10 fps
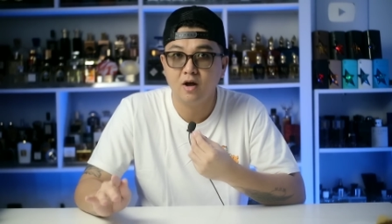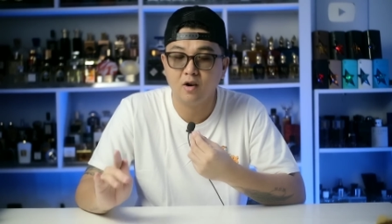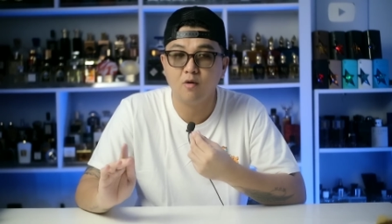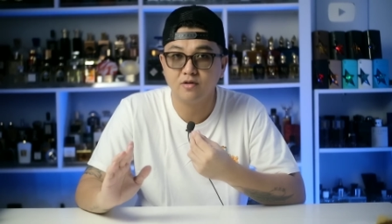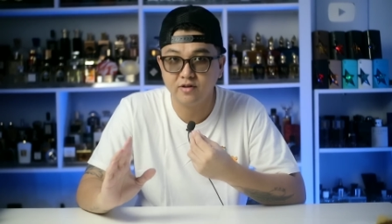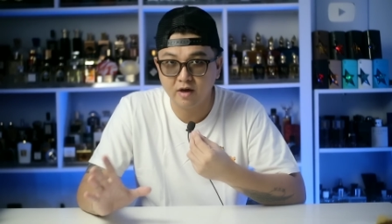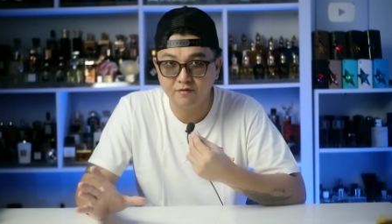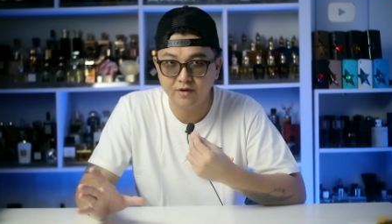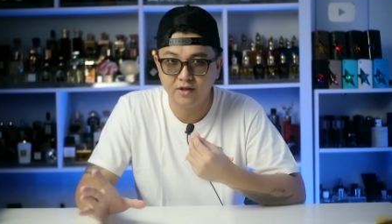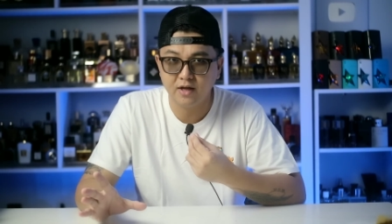
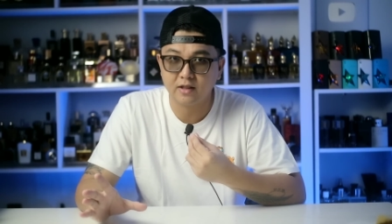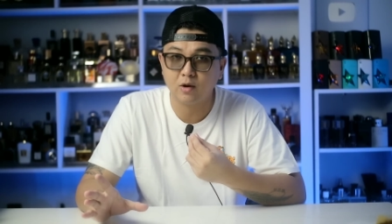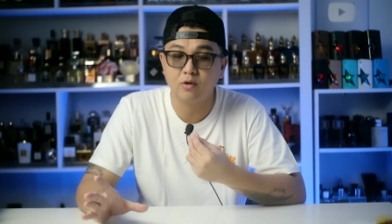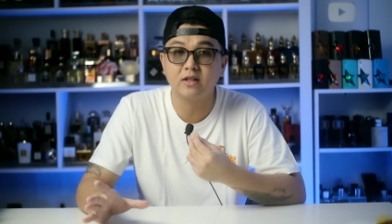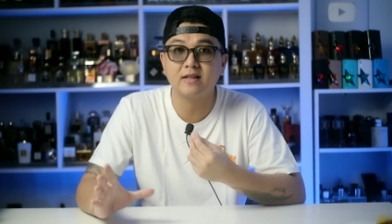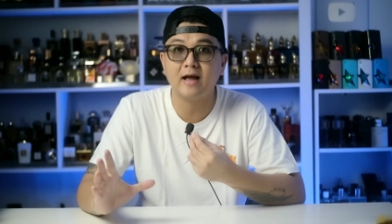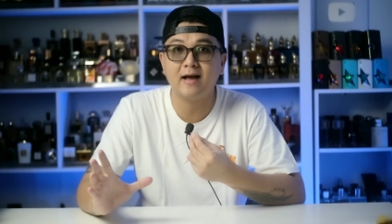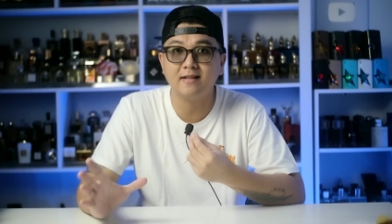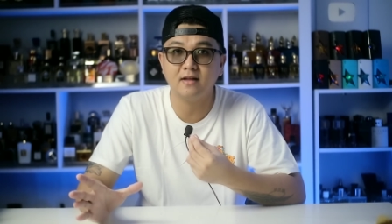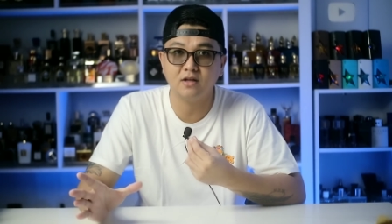Longevity atau
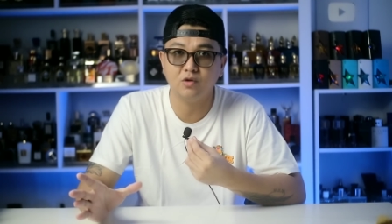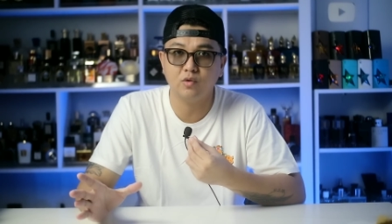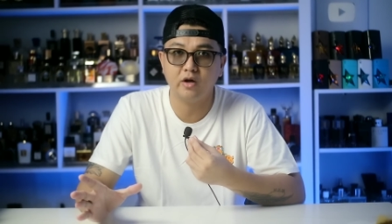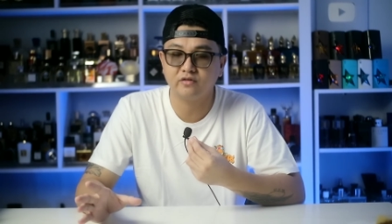ketahanan gitu guys.